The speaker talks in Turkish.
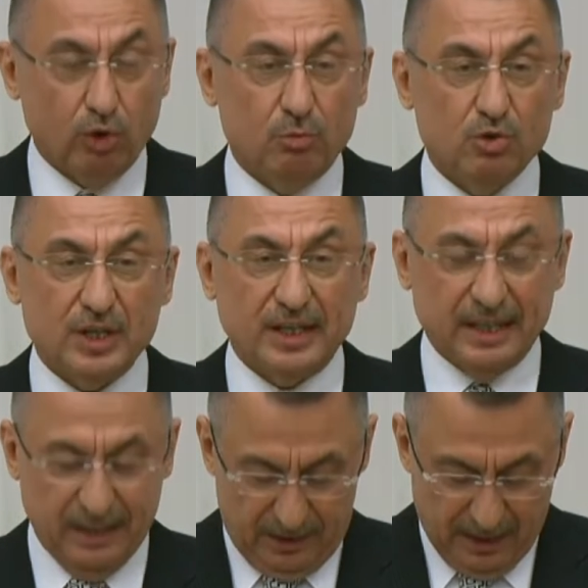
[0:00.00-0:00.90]

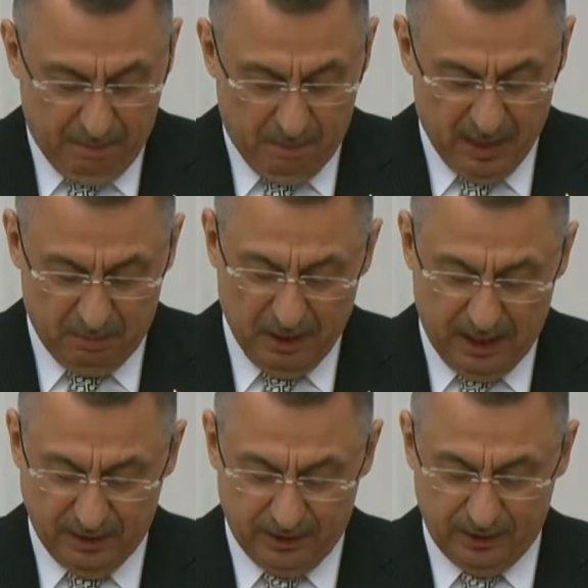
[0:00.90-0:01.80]
önümüzdeki yıl yapmayı
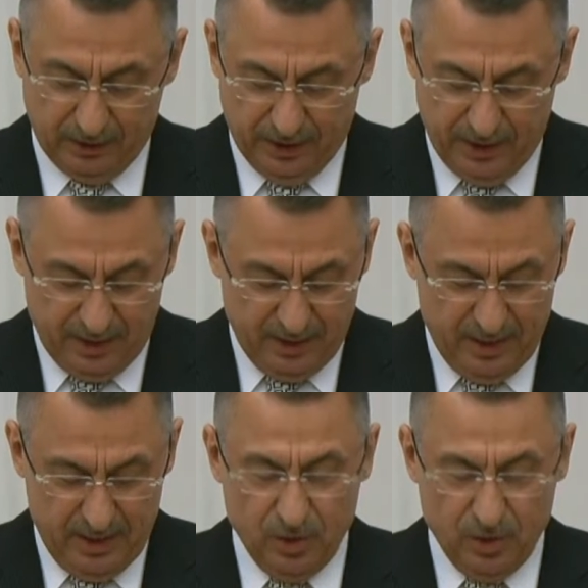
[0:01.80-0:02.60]
planladıkları